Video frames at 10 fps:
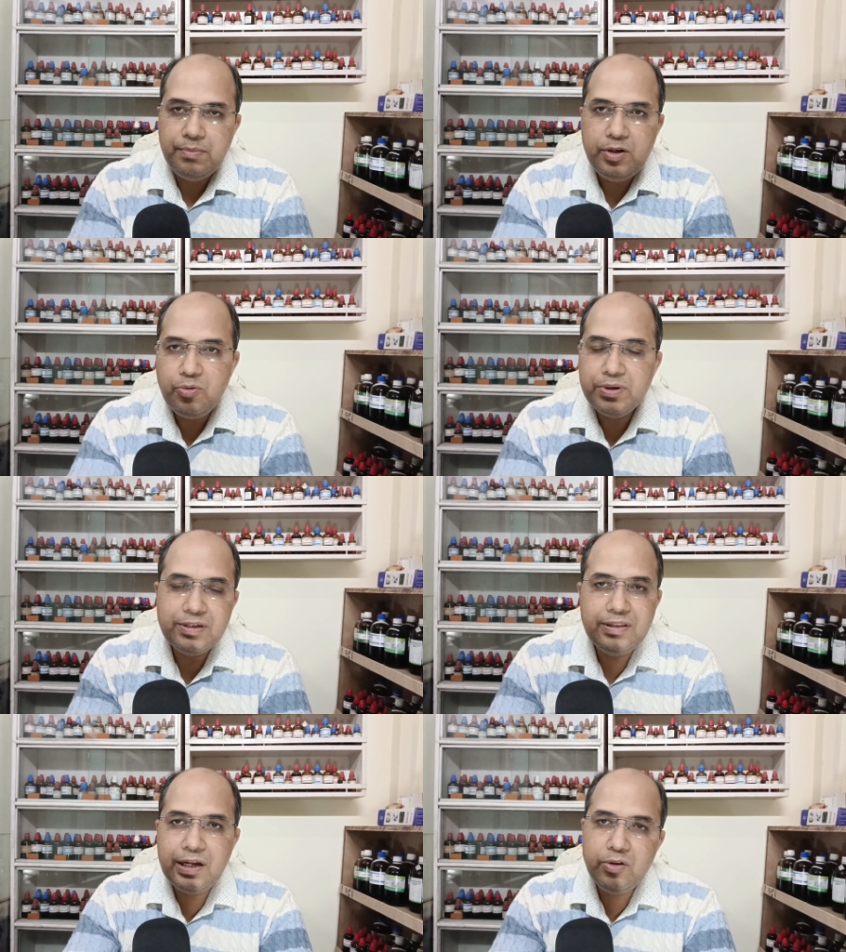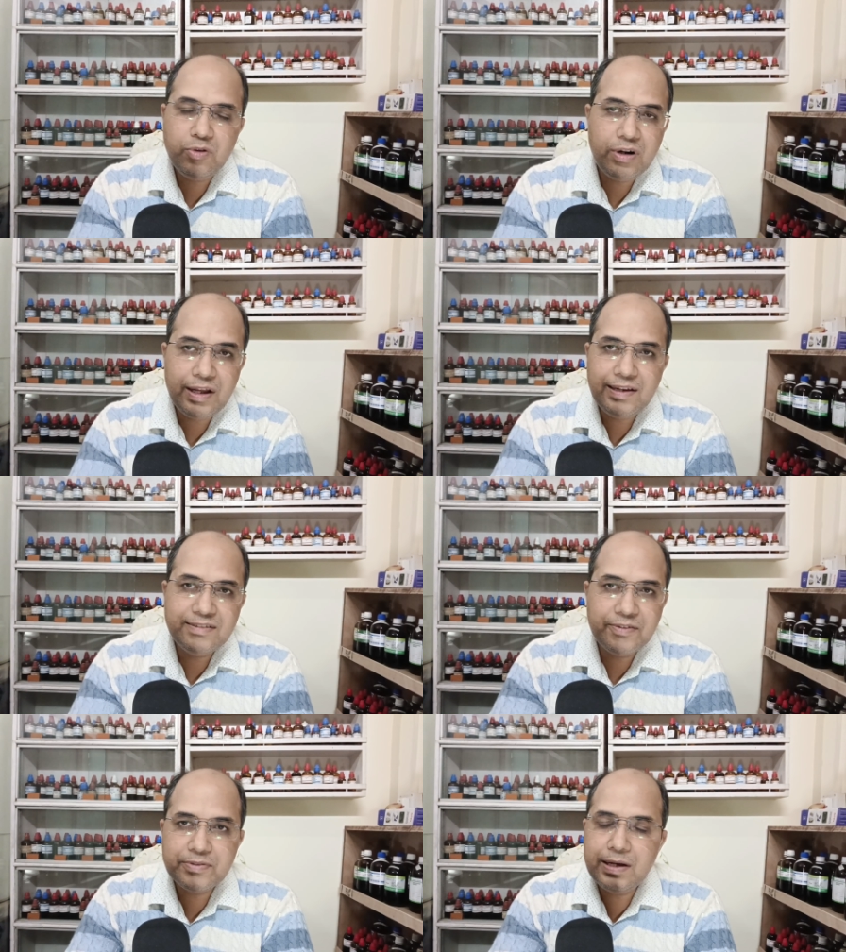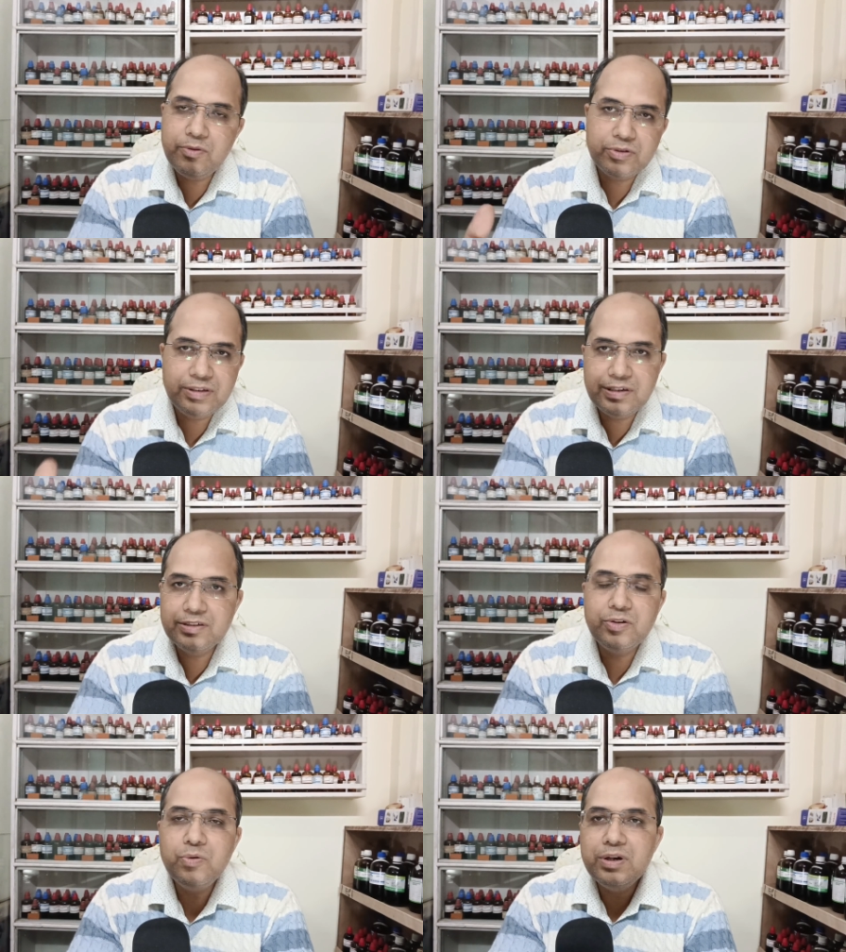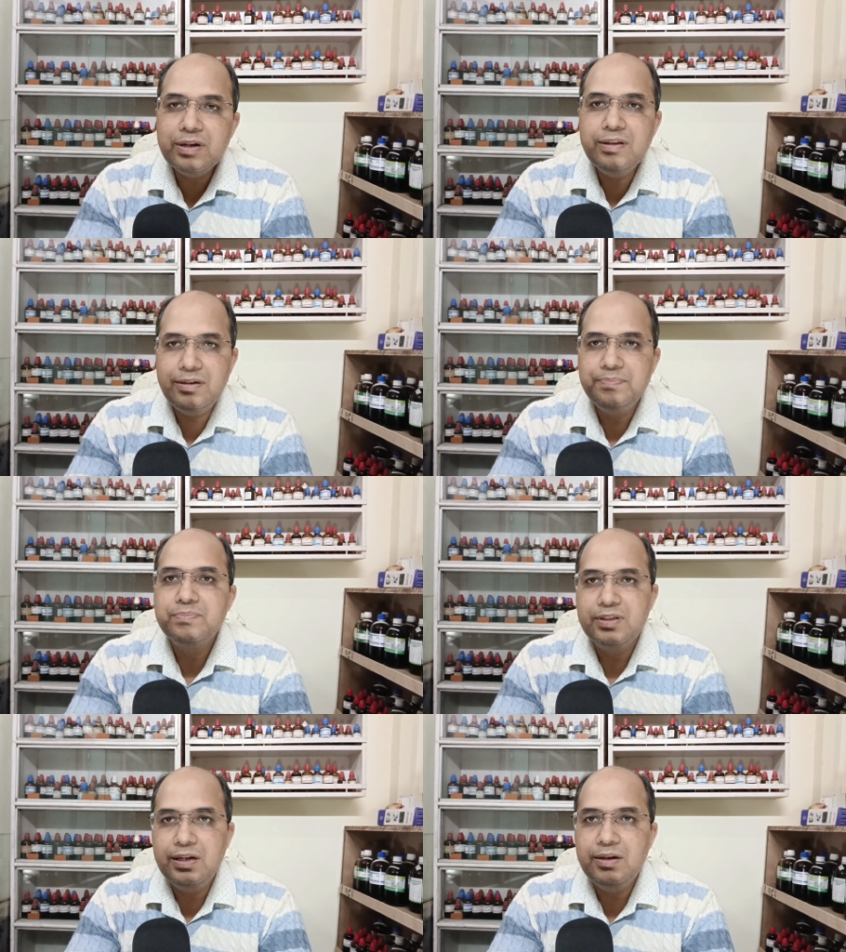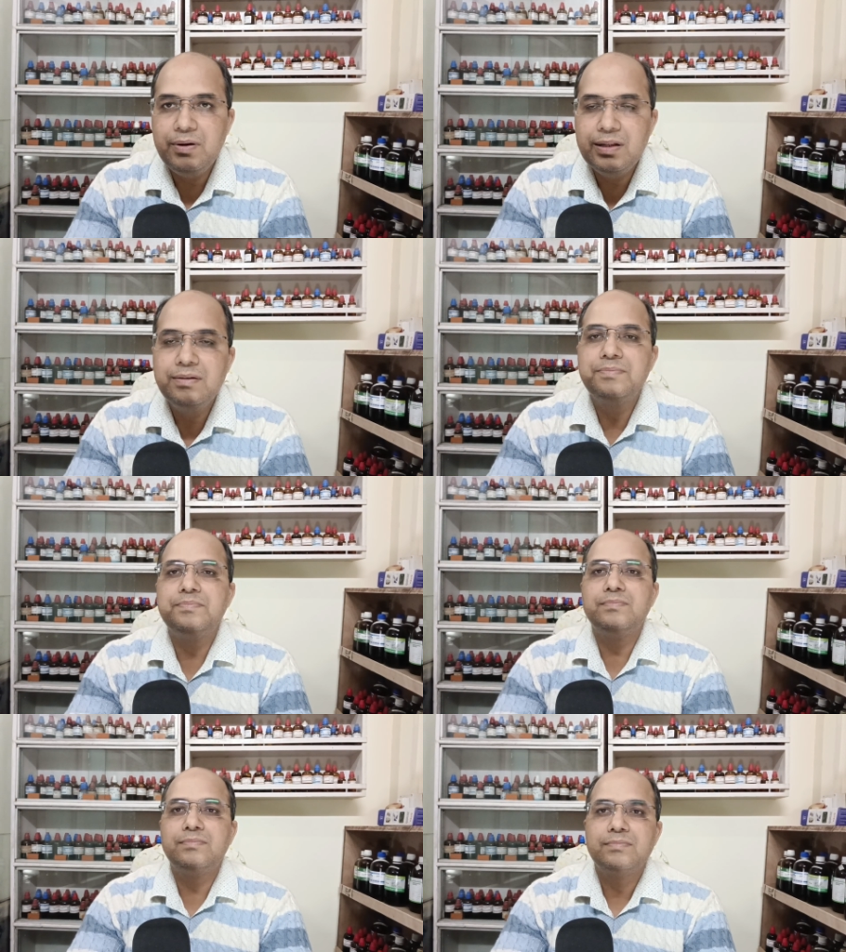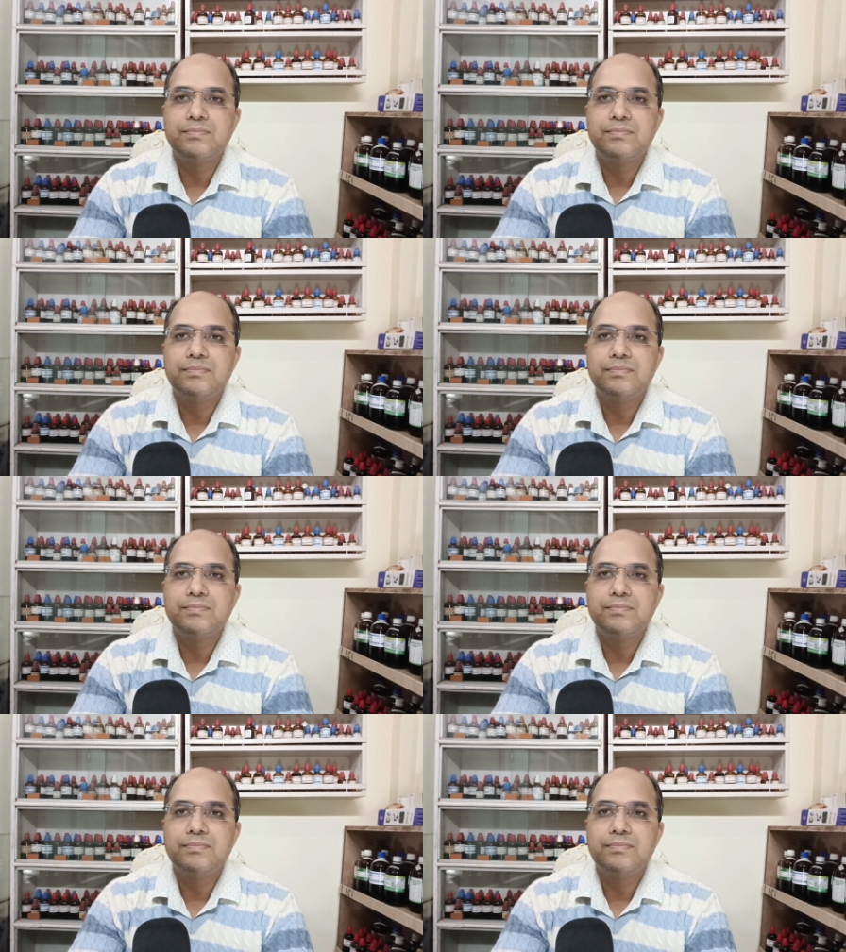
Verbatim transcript: वीडियो पसंद आई हो तो लाइक सब्सक्राइब और शेयर जरूर कर दें धन्यवाद